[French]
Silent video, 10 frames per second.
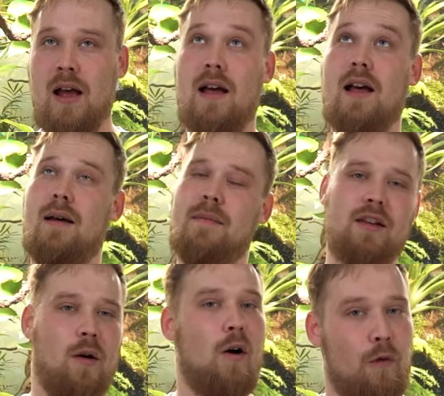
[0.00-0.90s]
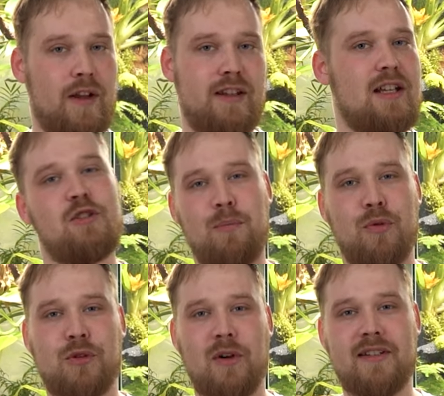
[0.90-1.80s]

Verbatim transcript: Euh, mais non, en fait, il est 100%